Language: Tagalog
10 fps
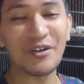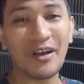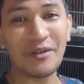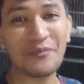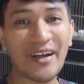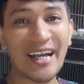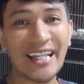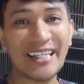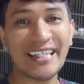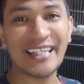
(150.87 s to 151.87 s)
Hindi ko alam
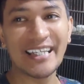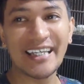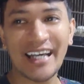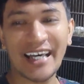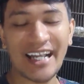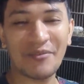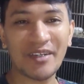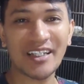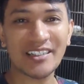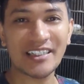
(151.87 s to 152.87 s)
pangalan niya.
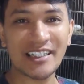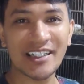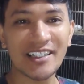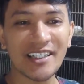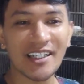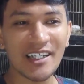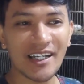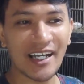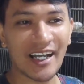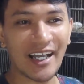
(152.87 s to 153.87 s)
Arabic kasi. Eh.
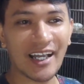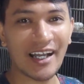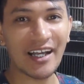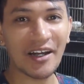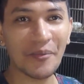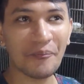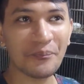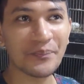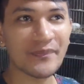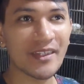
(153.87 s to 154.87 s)
Um,
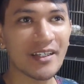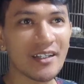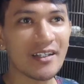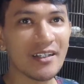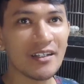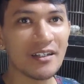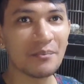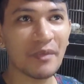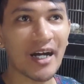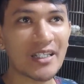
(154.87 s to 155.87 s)

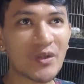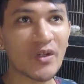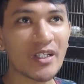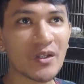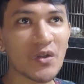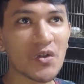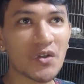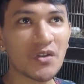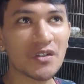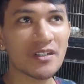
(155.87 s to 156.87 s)
pangatlong itlog.
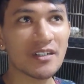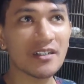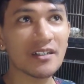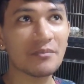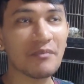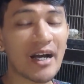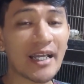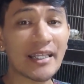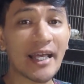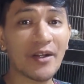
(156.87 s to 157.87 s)

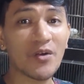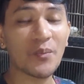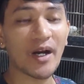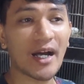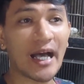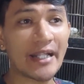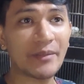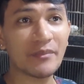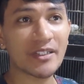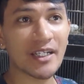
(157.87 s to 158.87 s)
Bakit ano
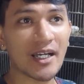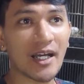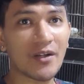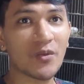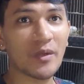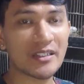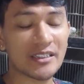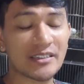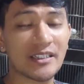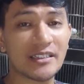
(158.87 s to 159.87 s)
pang-anim na siya ano pang 6
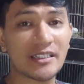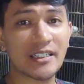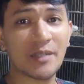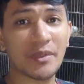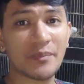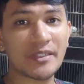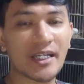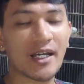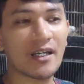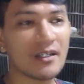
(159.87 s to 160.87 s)
days na siya
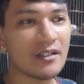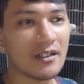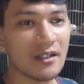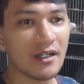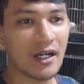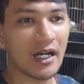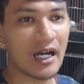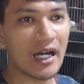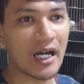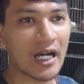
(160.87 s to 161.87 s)
napipisa?
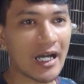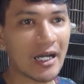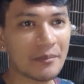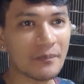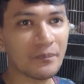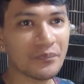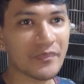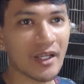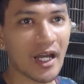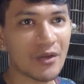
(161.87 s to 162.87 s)
Um,
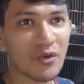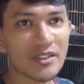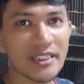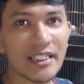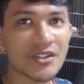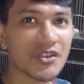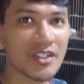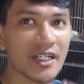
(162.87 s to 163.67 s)
ano kasi yan sir?